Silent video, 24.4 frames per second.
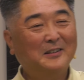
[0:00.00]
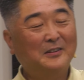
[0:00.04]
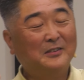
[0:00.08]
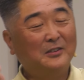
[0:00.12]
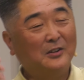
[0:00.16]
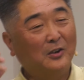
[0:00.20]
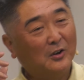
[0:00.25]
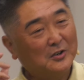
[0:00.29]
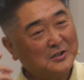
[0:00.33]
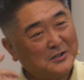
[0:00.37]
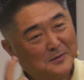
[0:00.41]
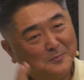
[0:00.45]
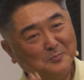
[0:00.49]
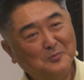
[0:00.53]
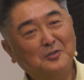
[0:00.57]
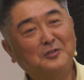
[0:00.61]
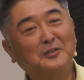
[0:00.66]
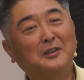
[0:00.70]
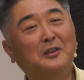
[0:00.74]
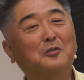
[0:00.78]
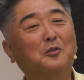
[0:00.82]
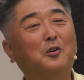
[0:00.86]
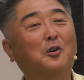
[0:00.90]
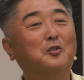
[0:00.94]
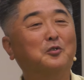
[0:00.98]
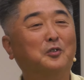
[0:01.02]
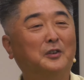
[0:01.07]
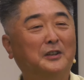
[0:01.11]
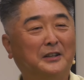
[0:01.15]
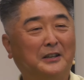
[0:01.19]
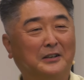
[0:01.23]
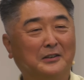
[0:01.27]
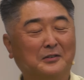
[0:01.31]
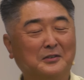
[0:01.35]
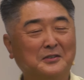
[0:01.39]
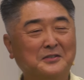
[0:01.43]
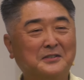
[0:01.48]
너 심는 대로 거두게
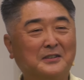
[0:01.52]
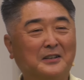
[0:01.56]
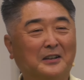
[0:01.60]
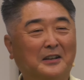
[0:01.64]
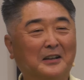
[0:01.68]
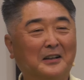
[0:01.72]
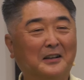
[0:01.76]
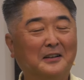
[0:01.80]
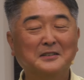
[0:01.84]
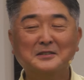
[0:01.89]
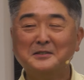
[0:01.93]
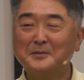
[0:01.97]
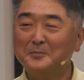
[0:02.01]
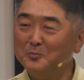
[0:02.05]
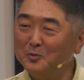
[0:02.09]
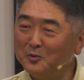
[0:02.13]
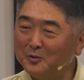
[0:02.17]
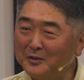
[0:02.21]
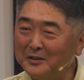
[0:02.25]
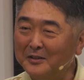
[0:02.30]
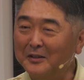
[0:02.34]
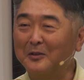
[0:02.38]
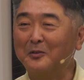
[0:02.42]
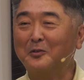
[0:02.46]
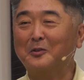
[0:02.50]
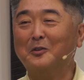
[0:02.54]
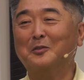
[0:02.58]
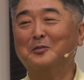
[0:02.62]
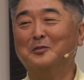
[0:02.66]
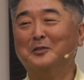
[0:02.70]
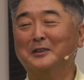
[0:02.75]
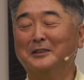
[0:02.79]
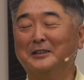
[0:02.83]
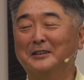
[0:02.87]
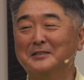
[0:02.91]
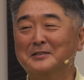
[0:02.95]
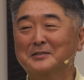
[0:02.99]
되는 것이다. 심는 대로
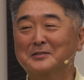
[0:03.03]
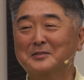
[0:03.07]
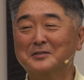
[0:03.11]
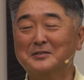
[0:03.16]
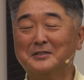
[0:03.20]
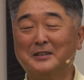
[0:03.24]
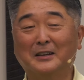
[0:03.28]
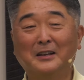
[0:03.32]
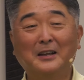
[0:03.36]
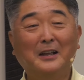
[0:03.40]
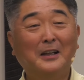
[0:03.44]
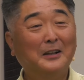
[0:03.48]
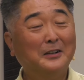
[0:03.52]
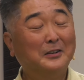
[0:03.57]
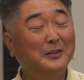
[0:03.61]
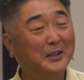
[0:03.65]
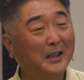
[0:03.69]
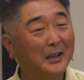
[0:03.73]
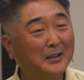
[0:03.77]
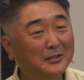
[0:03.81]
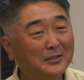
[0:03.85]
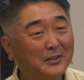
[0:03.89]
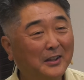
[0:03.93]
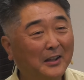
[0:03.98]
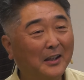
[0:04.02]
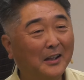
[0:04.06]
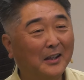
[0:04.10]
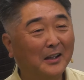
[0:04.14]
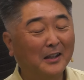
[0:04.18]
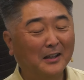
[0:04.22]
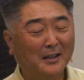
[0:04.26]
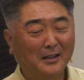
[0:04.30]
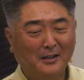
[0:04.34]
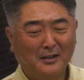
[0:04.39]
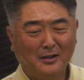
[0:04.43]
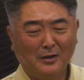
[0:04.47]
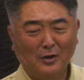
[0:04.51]
거두게 되는 것이다. 그게
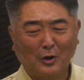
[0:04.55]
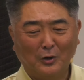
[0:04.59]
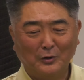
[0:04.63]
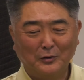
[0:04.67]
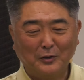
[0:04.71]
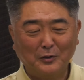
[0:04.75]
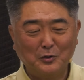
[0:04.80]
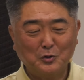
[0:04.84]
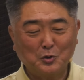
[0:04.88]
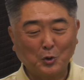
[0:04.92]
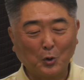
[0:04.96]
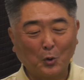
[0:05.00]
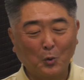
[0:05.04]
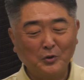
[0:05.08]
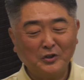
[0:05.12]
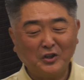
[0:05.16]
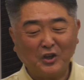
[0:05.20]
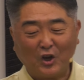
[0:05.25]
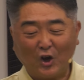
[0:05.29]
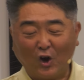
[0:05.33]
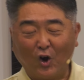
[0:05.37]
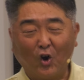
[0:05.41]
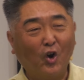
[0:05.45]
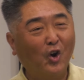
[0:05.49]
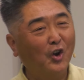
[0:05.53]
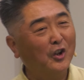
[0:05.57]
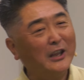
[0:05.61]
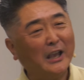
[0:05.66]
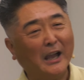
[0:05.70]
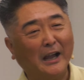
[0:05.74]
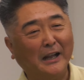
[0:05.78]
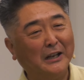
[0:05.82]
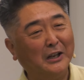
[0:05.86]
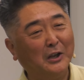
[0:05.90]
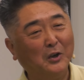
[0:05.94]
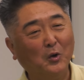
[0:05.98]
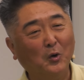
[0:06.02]
근데 어떤 좋은 격언이
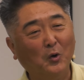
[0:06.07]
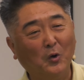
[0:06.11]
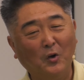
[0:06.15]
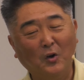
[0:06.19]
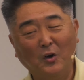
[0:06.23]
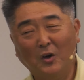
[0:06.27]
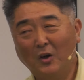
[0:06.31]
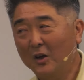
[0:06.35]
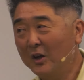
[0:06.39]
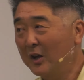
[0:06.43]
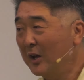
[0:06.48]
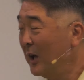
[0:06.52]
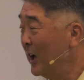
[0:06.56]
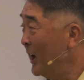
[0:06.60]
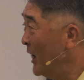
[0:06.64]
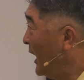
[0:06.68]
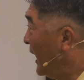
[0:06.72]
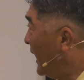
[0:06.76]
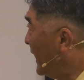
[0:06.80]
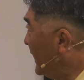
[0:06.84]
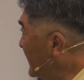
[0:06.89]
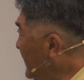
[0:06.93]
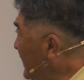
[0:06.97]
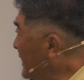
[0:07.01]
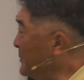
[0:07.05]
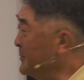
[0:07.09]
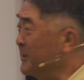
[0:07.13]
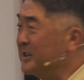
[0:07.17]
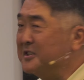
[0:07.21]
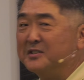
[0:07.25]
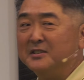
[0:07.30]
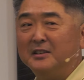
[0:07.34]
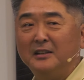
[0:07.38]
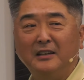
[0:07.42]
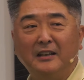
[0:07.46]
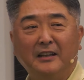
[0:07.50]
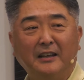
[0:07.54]
아니고 하나님의
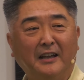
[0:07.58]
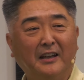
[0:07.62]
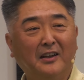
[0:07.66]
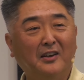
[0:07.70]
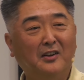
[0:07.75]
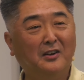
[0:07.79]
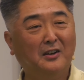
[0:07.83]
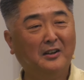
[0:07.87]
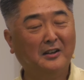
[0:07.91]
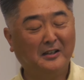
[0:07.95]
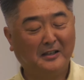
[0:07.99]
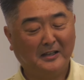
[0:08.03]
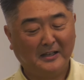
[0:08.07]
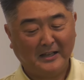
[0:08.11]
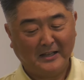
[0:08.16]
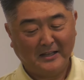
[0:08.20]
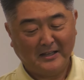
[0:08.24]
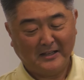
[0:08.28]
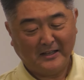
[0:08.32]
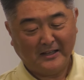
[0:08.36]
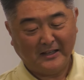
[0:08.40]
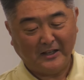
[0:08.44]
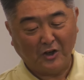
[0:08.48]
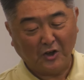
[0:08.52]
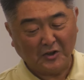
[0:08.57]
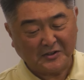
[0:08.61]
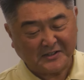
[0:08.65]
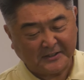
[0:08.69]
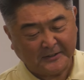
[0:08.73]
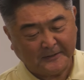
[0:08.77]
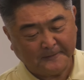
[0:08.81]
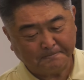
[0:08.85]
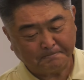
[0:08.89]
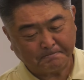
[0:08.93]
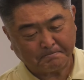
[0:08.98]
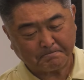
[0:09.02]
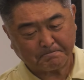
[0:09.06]
진리예요.
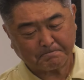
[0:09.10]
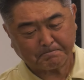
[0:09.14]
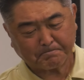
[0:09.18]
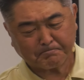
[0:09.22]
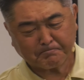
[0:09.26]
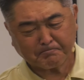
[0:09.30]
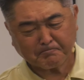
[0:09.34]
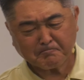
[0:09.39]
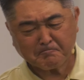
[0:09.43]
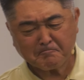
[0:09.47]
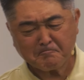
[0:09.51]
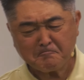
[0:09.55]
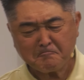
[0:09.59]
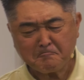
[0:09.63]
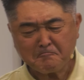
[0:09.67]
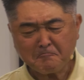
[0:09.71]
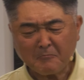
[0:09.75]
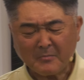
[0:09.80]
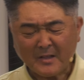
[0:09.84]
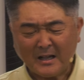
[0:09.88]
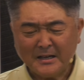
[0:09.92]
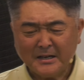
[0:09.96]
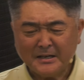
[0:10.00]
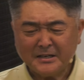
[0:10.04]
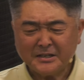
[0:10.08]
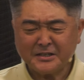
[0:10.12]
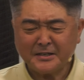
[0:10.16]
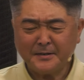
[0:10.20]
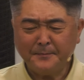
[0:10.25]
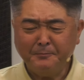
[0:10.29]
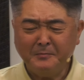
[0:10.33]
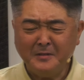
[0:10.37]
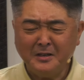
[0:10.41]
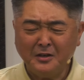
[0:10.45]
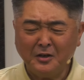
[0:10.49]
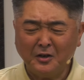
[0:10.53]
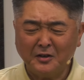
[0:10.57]
이것은
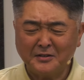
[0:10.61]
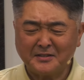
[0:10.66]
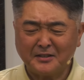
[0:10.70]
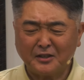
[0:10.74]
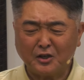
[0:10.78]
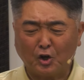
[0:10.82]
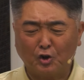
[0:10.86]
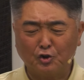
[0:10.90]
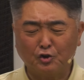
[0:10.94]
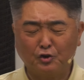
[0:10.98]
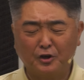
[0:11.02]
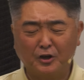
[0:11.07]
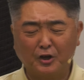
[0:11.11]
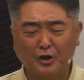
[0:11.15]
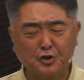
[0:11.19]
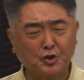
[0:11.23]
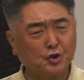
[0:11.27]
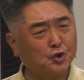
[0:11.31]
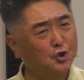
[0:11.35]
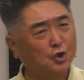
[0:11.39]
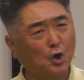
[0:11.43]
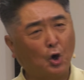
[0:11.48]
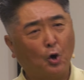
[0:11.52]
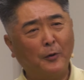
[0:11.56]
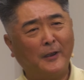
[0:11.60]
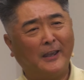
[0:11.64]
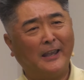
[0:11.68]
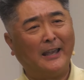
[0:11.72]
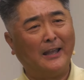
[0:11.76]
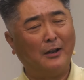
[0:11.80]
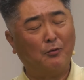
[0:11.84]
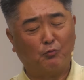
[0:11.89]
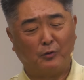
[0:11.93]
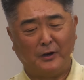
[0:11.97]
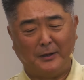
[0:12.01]
심는 것을 거두는 것, sowing and